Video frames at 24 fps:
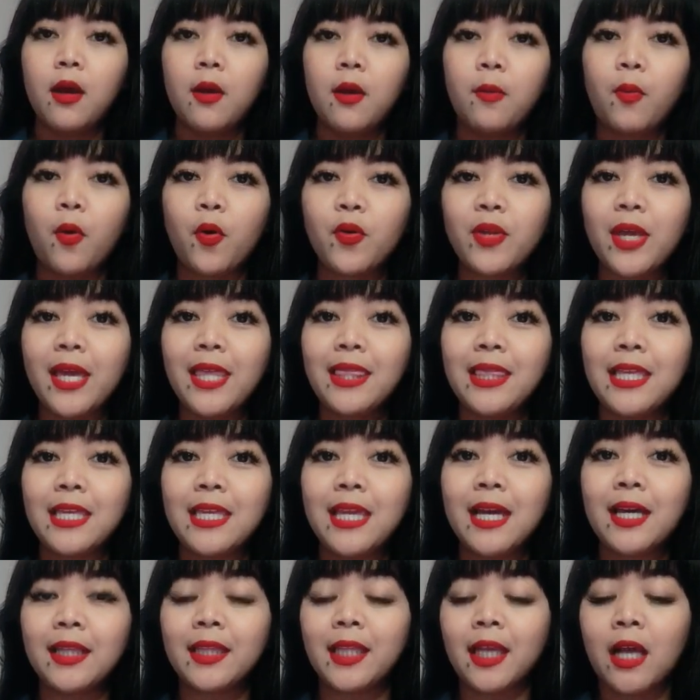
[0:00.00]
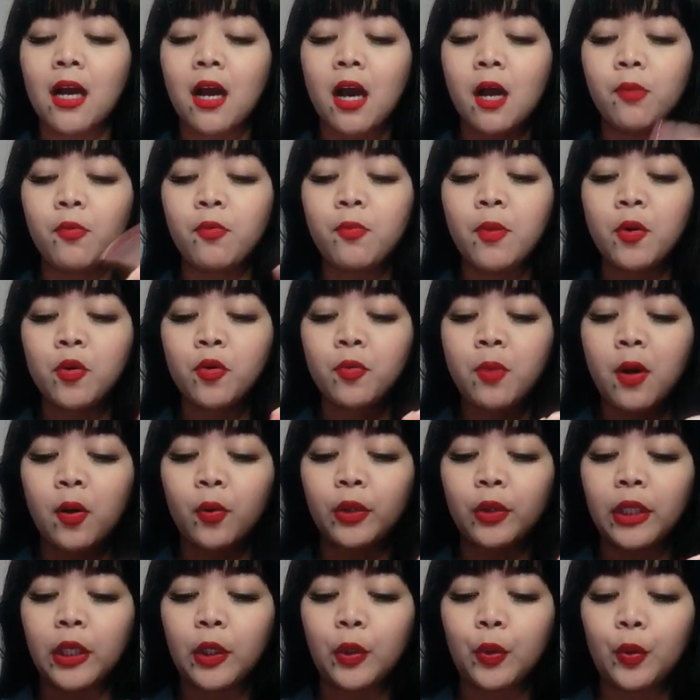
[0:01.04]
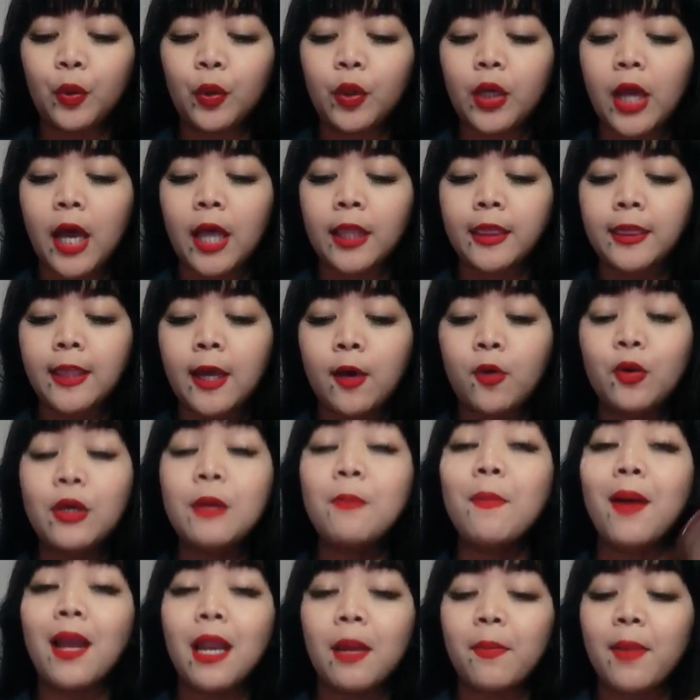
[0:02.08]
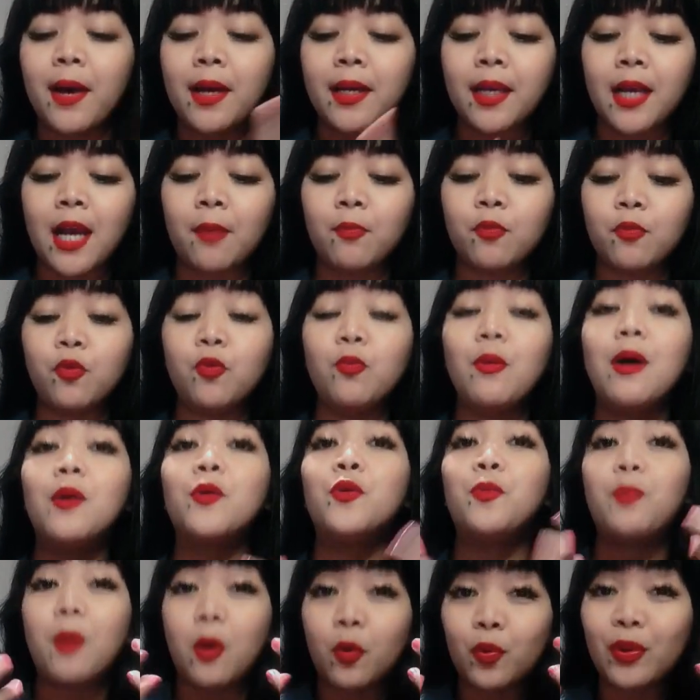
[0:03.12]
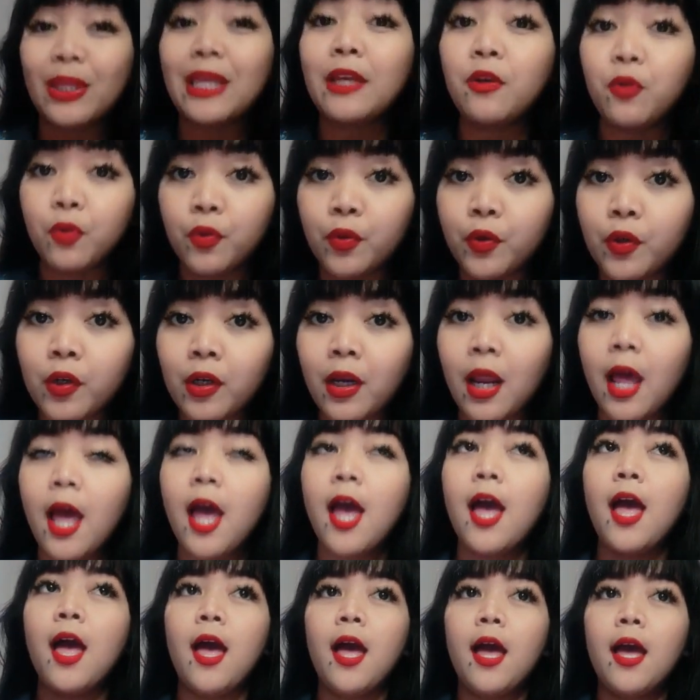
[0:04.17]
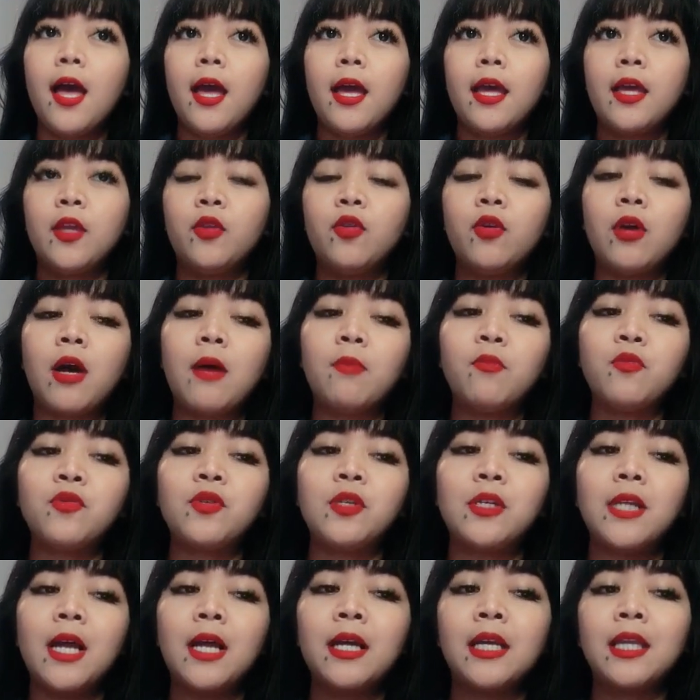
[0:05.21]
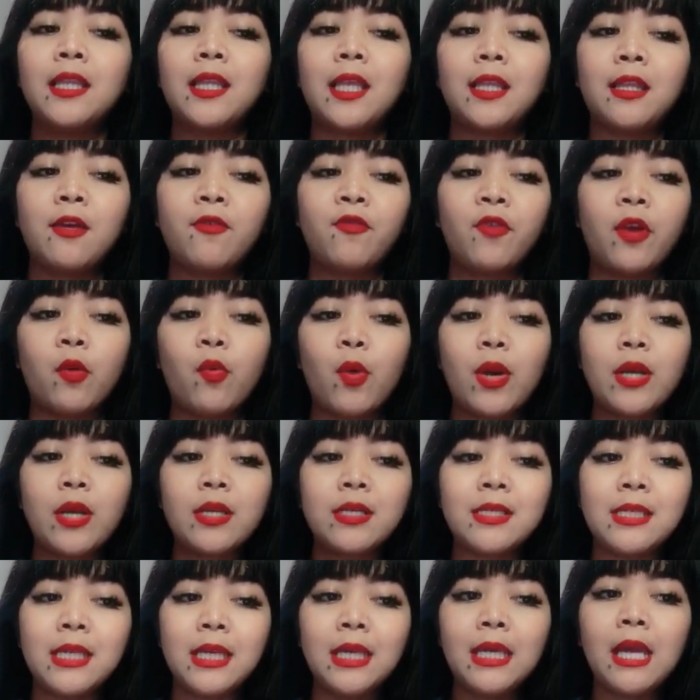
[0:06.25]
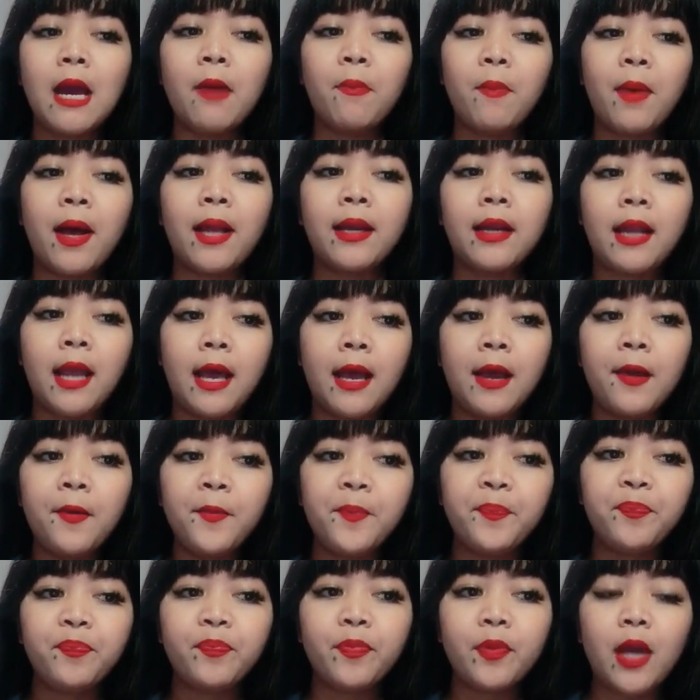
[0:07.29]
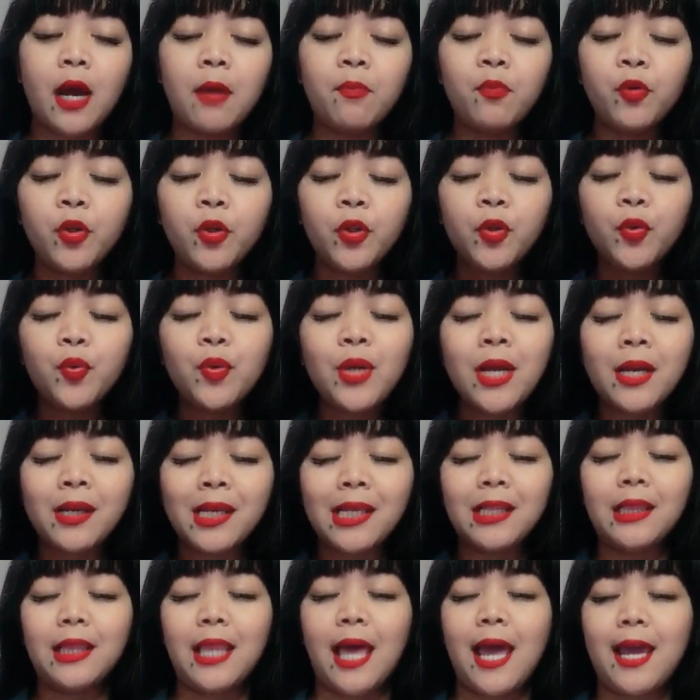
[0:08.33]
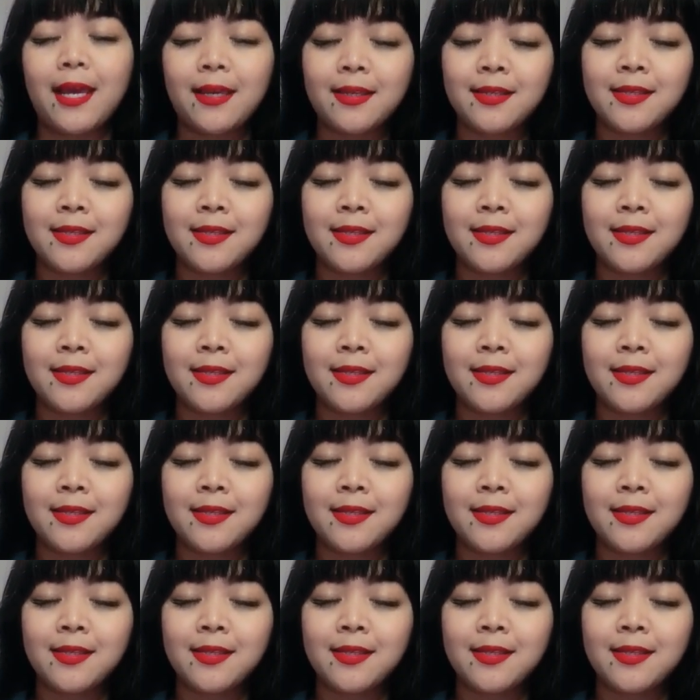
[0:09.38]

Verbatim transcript: Pokoknya intinya ketika kamu baru bangun tidur atau di malam hari kamu baru mau tidur, itu kamu sedang di theta frekuensi yang mana kamu itu udah relax.